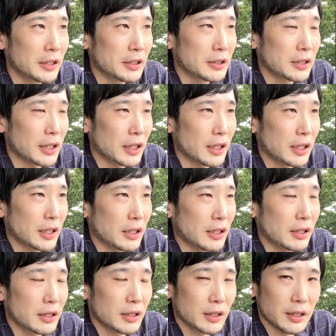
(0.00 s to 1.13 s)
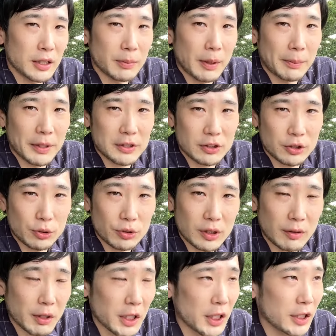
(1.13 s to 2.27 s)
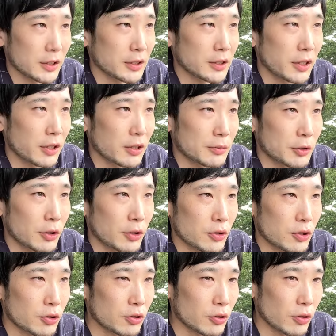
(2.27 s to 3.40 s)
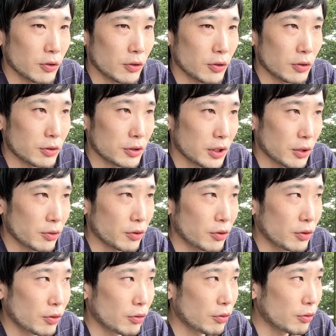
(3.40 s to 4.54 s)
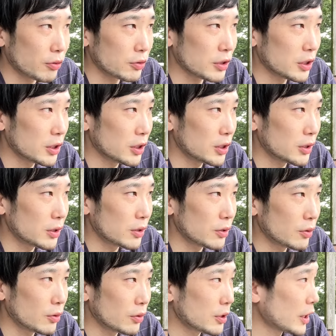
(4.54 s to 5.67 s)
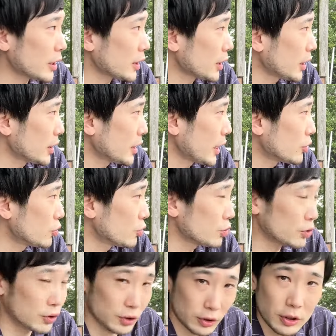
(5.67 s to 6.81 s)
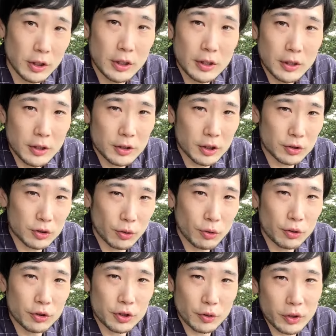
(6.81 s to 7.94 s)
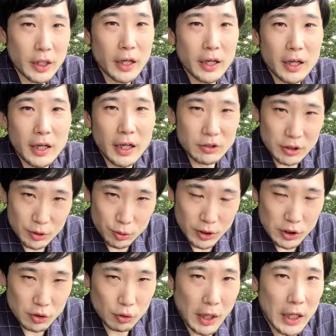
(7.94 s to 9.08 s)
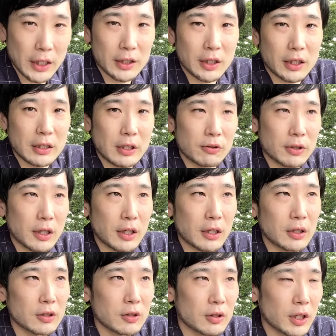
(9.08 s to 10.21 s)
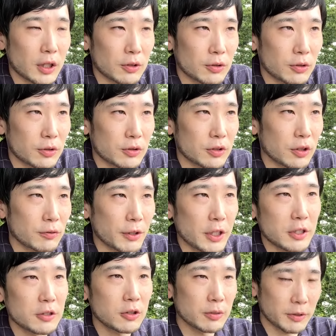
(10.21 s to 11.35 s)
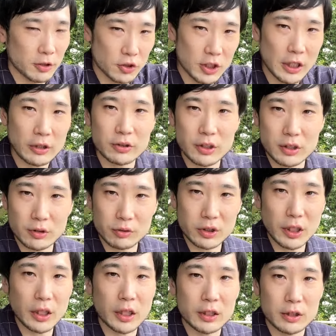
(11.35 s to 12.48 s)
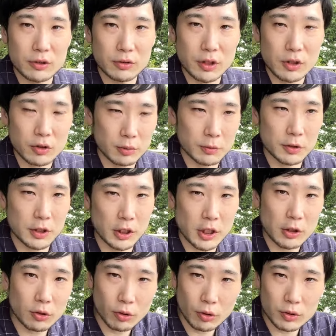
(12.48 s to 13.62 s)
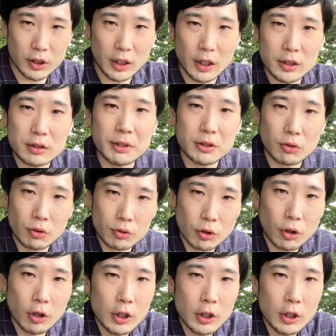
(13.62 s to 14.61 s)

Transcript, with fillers: で、えー、まあバスに乗ったわけなんですけれども、ちょっとね、この鬼、なんだっけ、大洞窟っていうところにお手洗いがあるかどうかちょっとわかんなかったので、あの、そのフェリー乗り場の近くにですね、お手洗いがあったので、ちょっともうちゃちゃっとお手洗い済まそうと